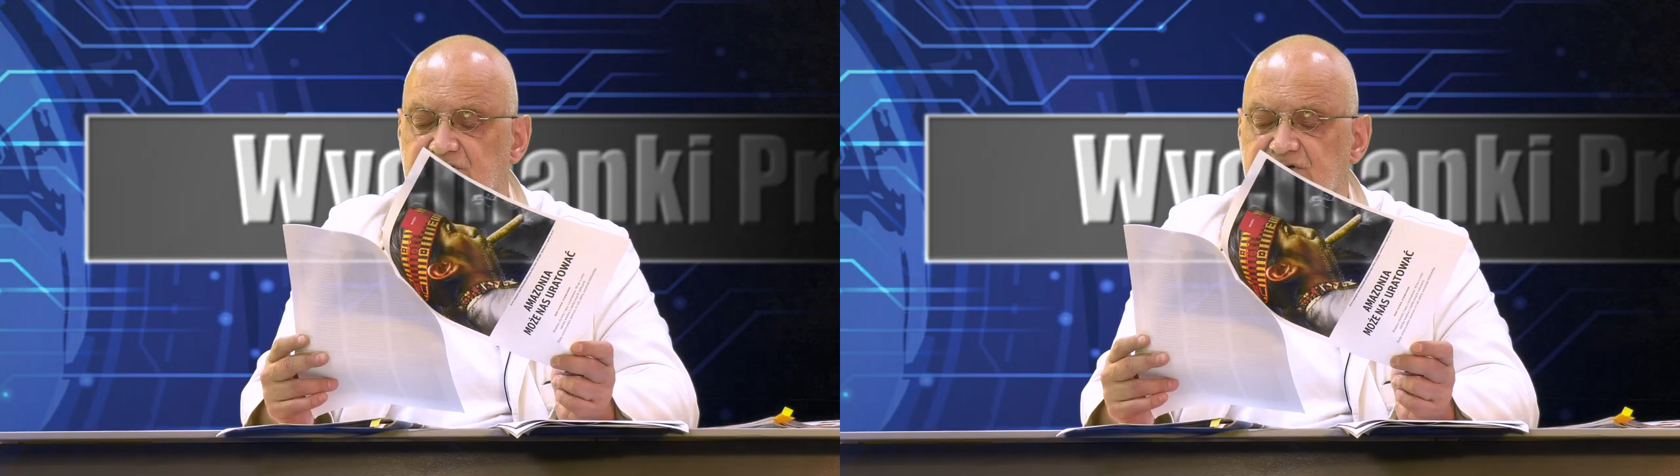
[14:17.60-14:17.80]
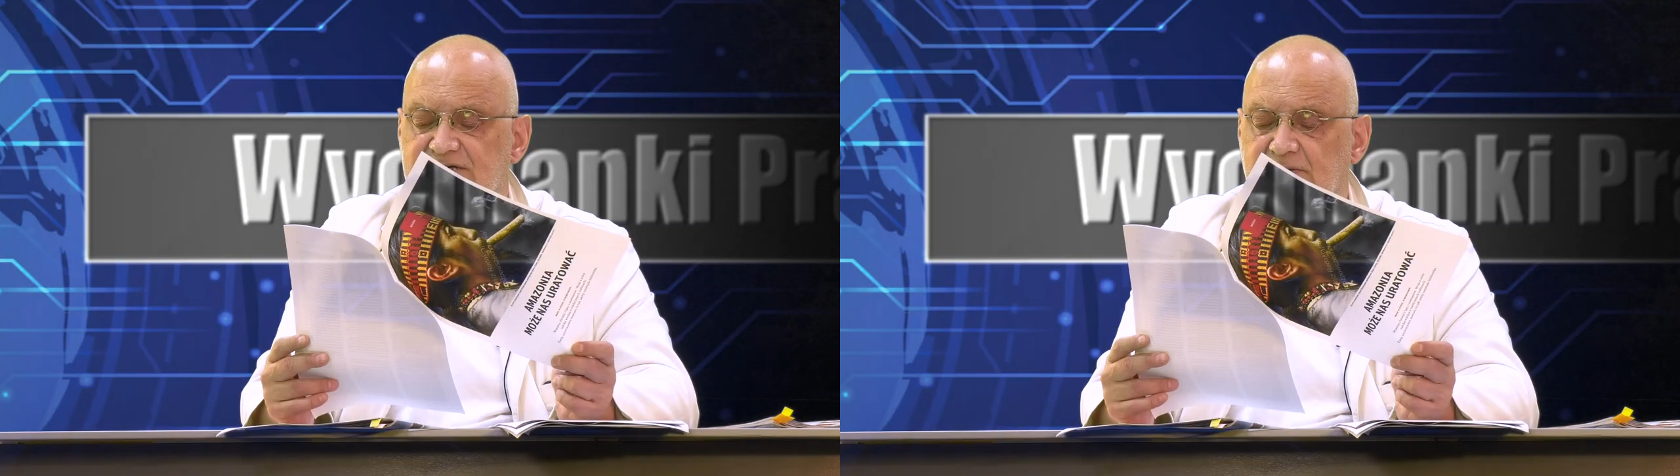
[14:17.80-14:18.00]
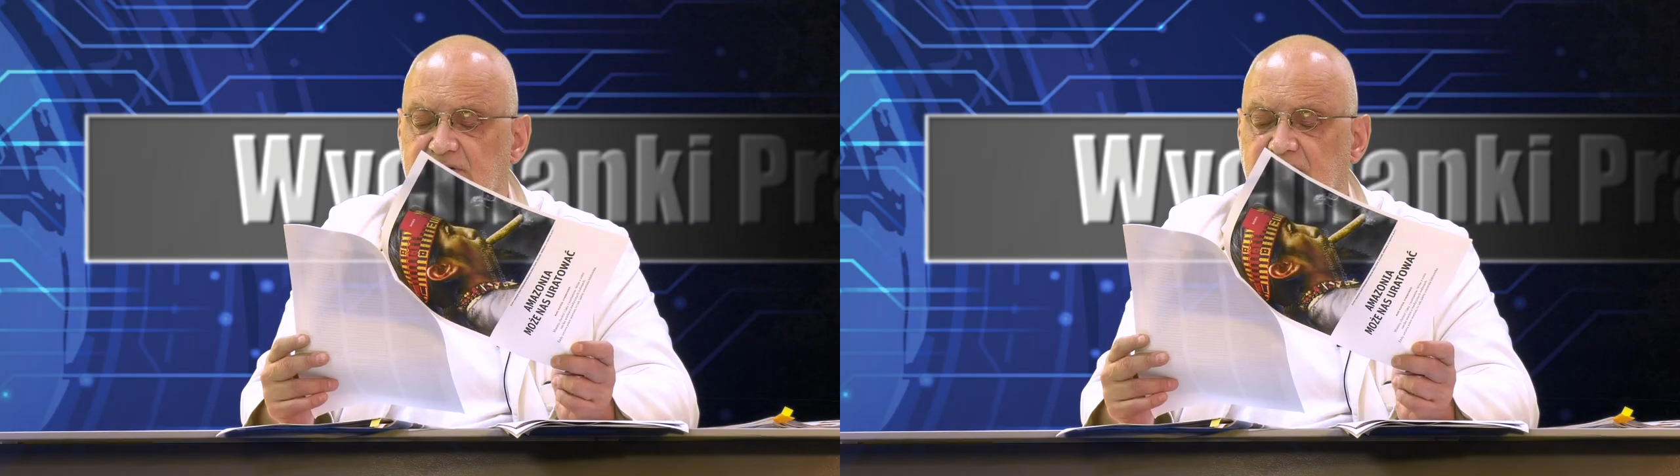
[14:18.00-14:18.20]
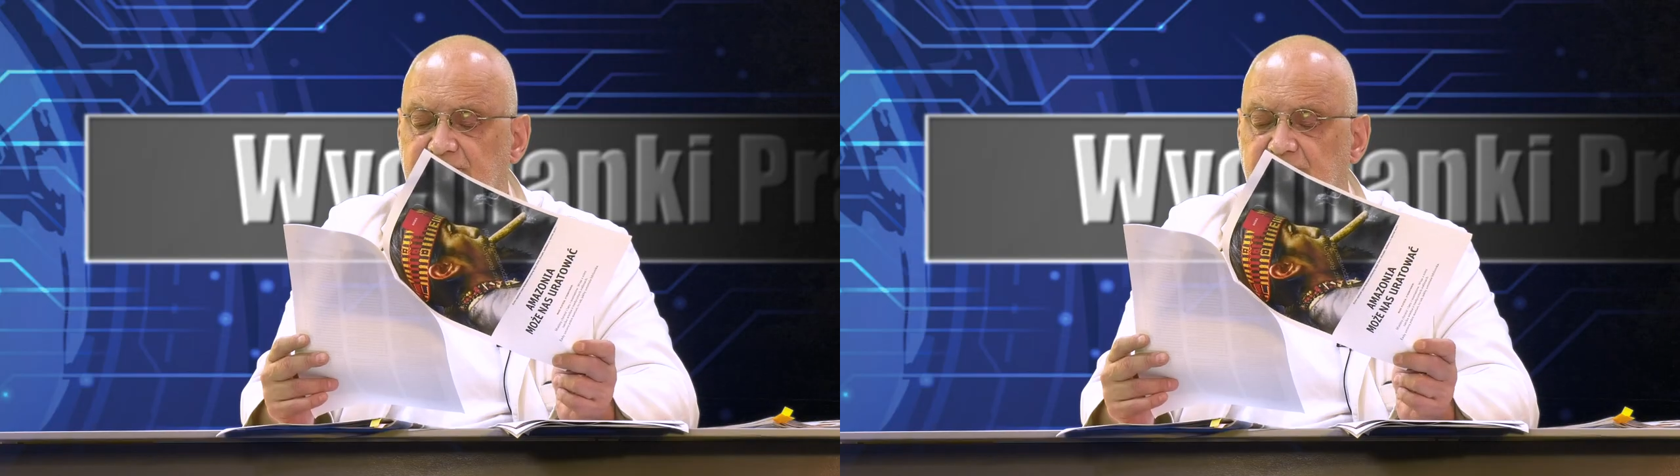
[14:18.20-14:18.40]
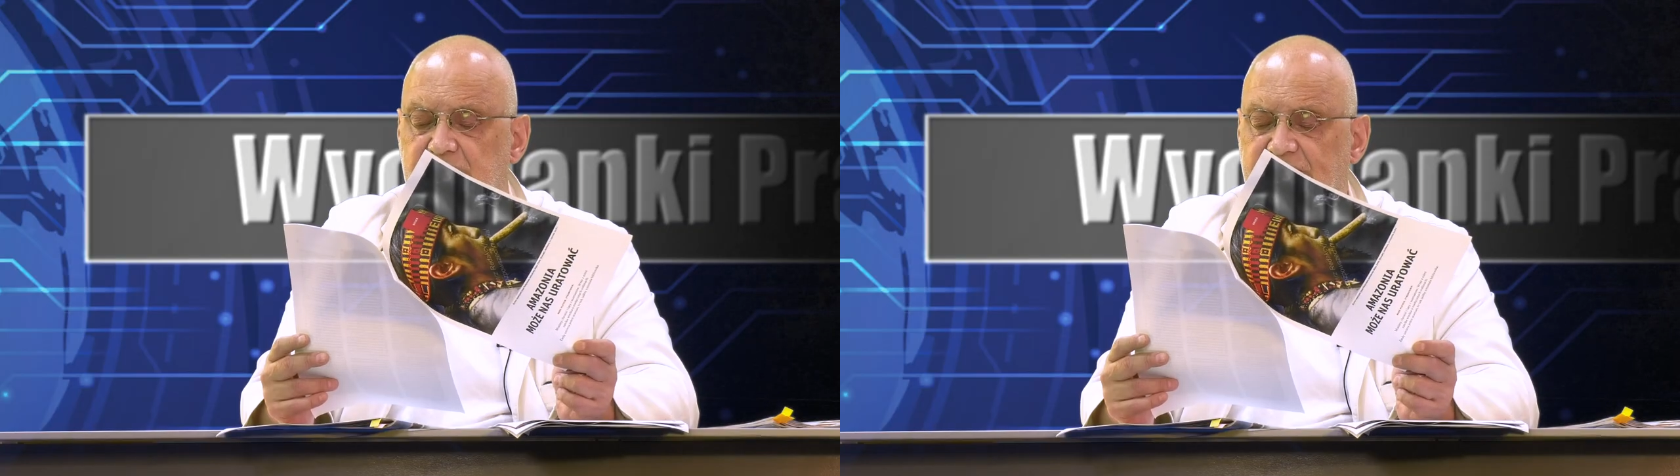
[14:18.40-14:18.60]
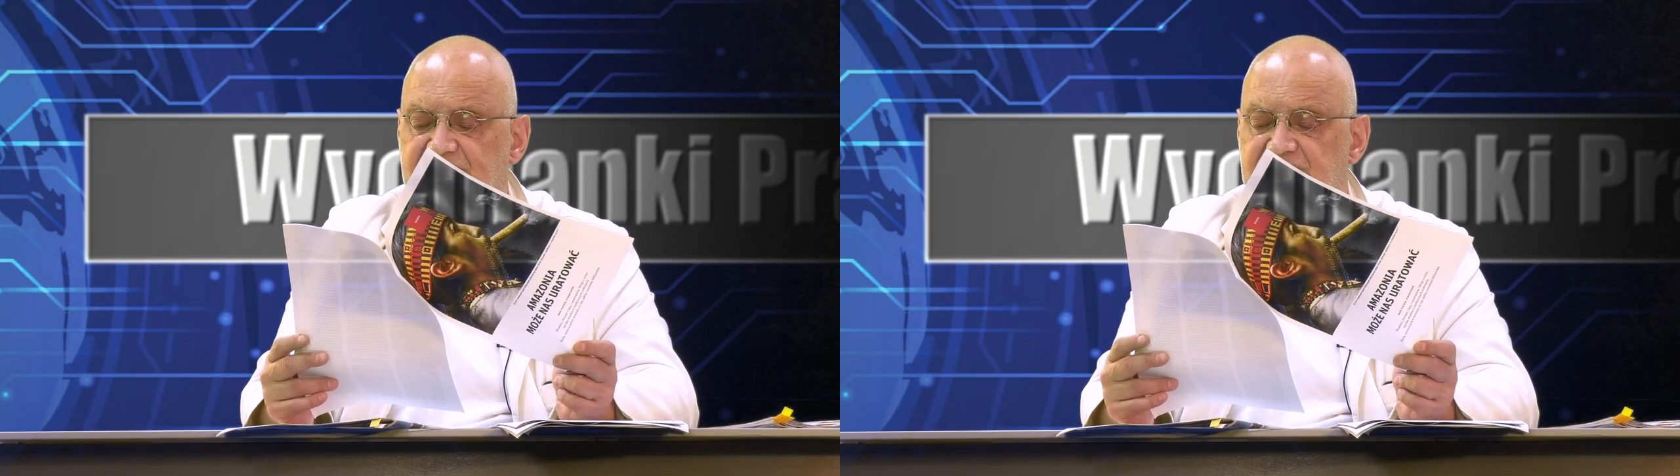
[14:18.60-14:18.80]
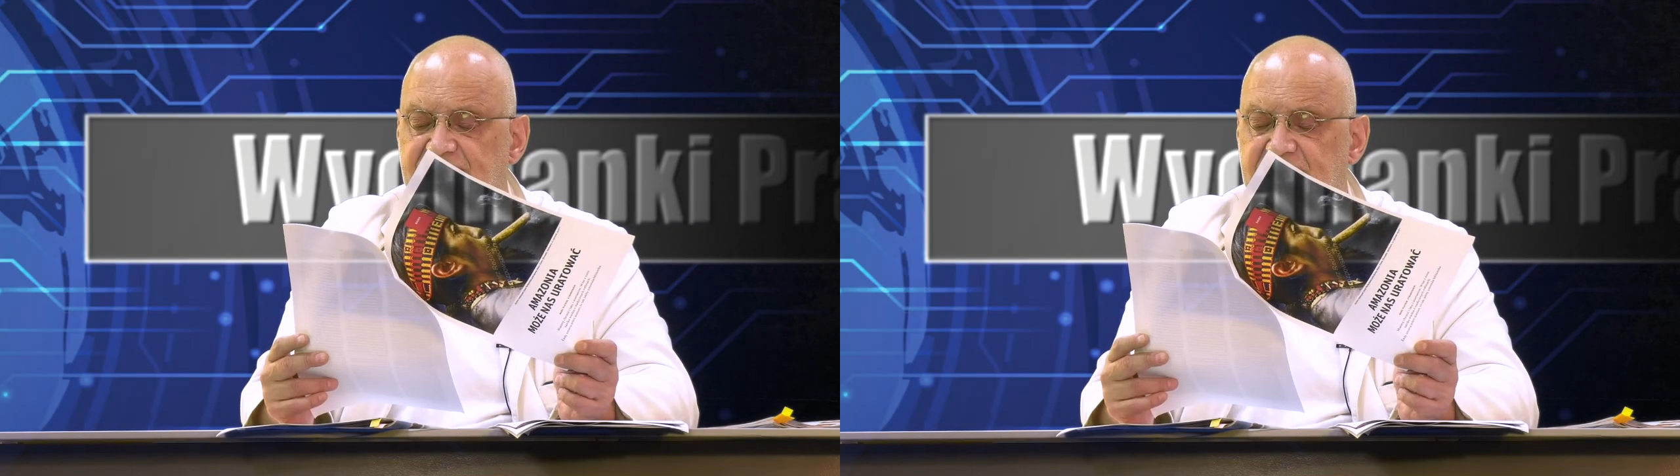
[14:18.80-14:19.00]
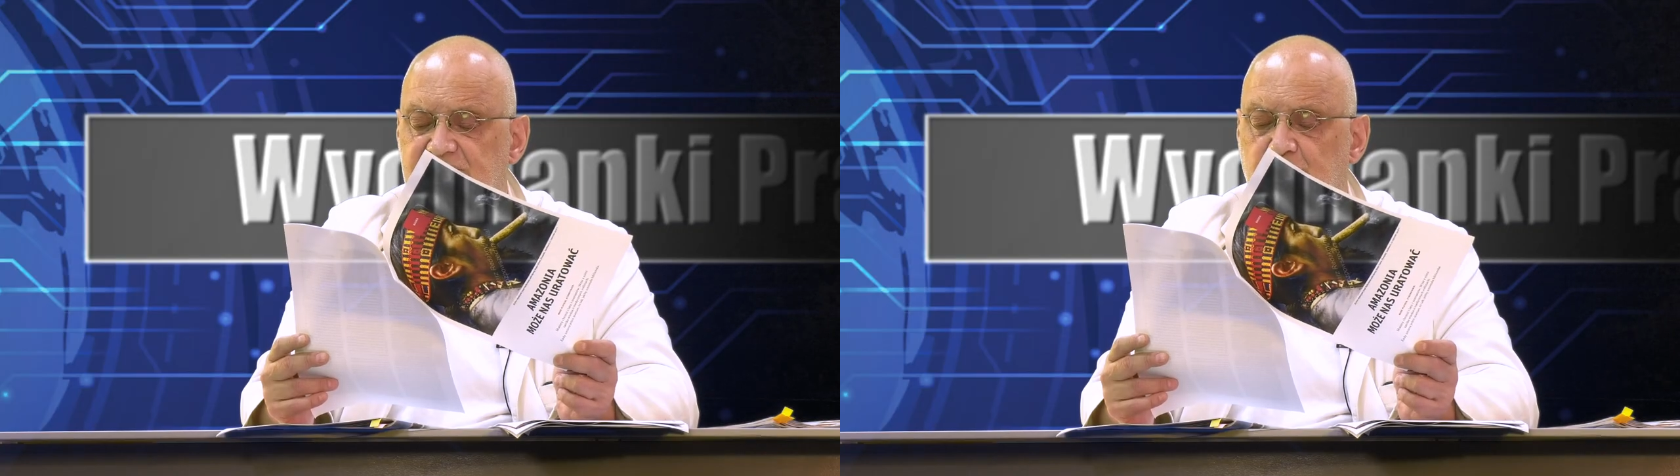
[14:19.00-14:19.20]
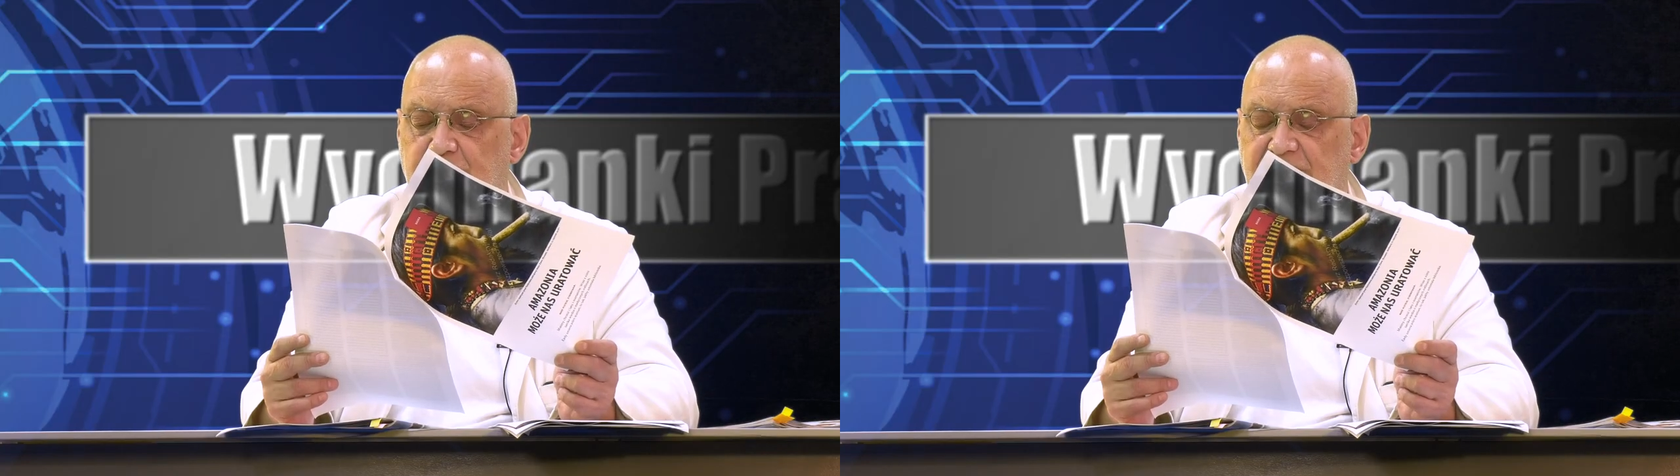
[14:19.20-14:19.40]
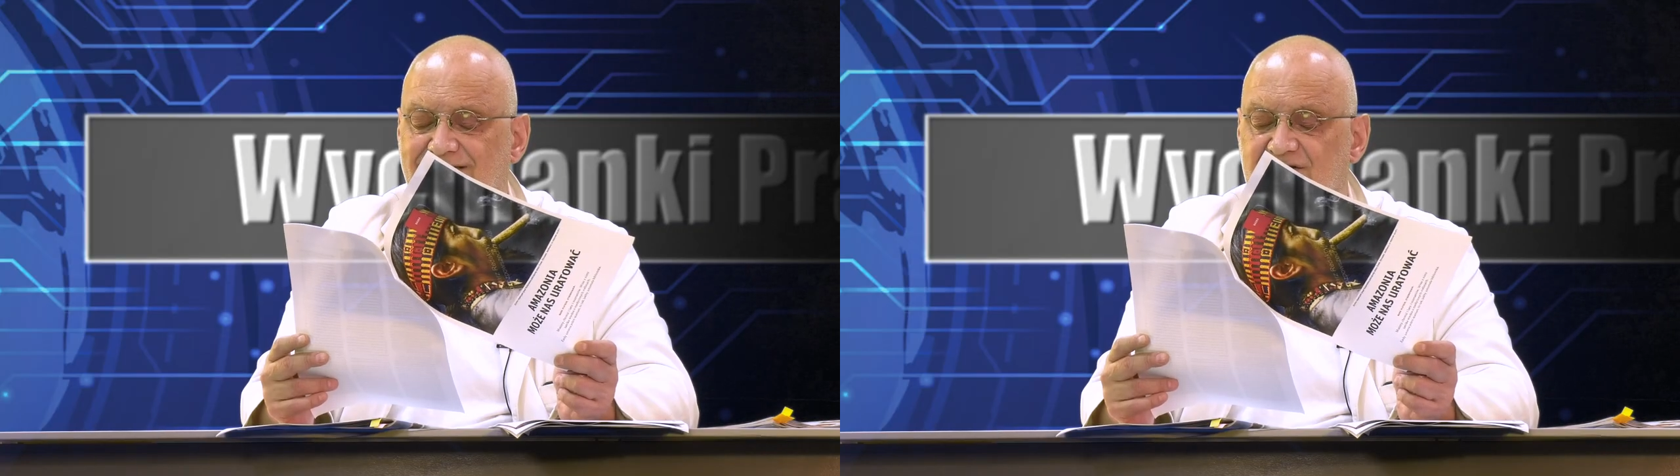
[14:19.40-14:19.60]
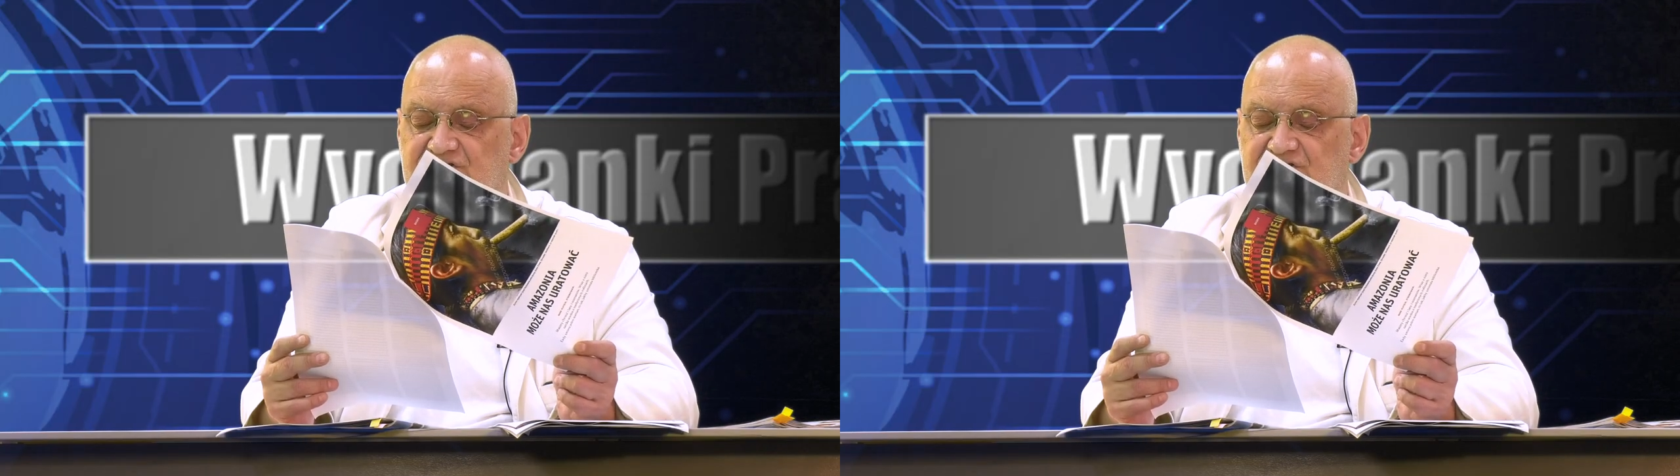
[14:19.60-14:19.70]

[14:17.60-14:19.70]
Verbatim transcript: się, że samych gatunków drzew jest tu ponad